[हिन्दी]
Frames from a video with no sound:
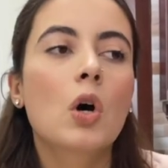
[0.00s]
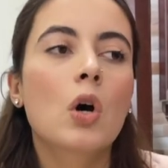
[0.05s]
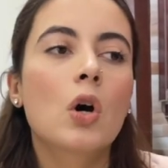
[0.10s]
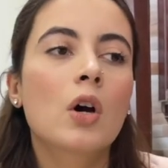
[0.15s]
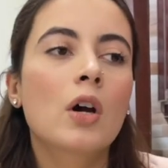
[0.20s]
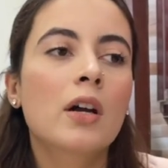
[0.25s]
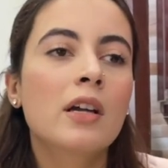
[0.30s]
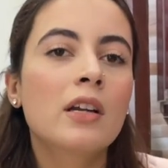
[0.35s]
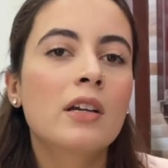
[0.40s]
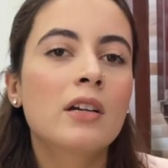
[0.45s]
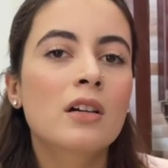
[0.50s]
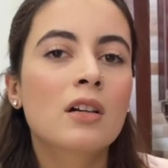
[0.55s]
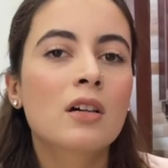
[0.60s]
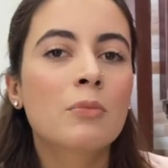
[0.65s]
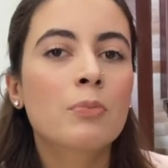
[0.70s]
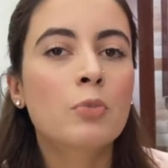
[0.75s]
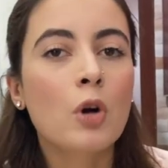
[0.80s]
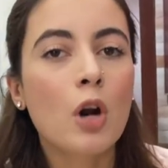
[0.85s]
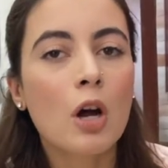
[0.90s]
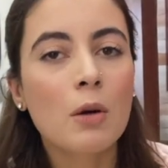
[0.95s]
और
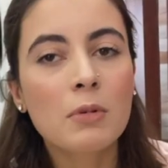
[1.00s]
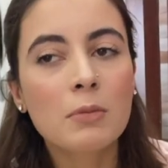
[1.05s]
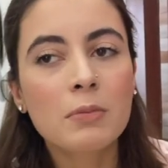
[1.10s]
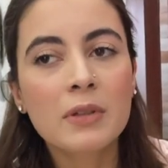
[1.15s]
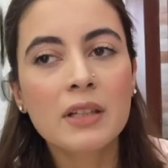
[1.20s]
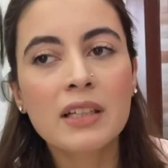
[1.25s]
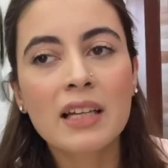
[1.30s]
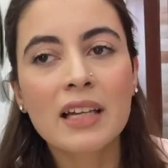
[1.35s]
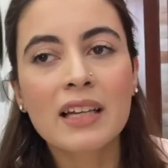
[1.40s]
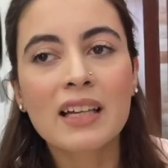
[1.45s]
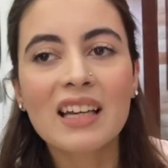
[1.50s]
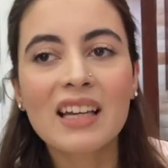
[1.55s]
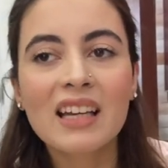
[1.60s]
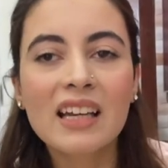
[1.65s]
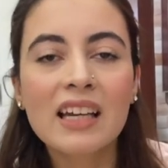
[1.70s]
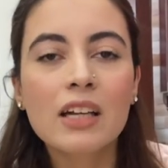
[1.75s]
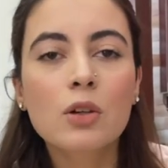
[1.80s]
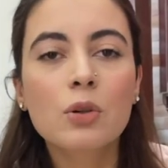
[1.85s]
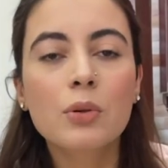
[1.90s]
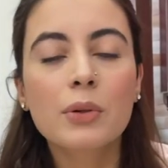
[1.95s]
प्रॉबली लाइक like,
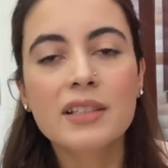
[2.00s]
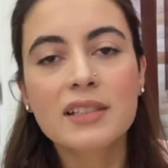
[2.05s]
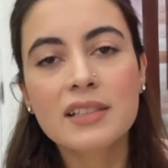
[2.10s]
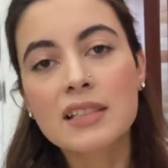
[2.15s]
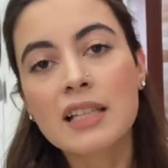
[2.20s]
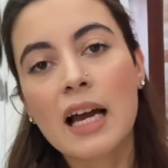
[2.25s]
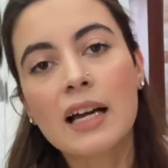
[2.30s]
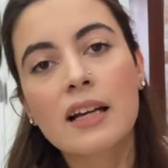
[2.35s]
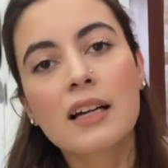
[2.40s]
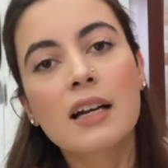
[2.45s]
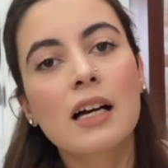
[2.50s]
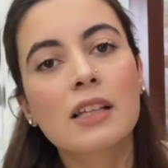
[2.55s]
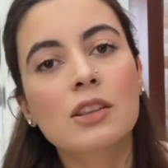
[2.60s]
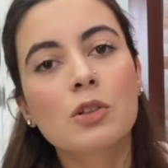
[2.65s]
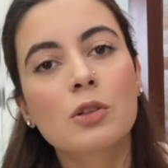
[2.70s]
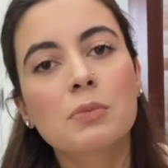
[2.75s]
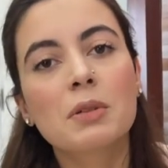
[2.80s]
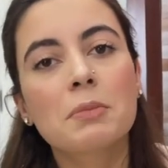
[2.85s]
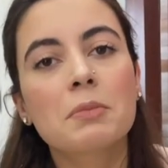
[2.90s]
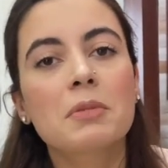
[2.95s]
एक कोई स्नैक
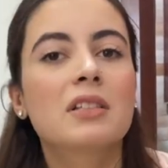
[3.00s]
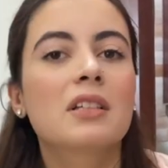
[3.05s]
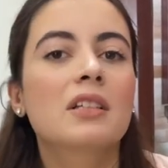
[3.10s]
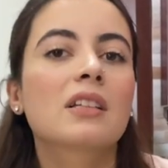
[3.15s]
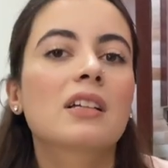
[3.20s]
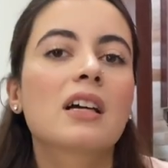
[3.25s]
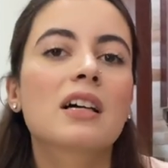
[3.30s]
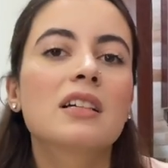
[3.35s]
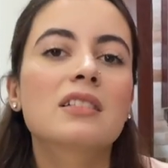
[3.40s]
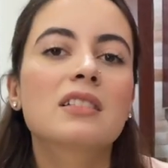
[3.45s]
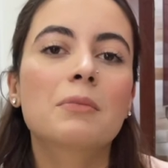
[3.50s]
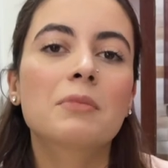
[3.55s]
खाती हूँ अपनी पसंद का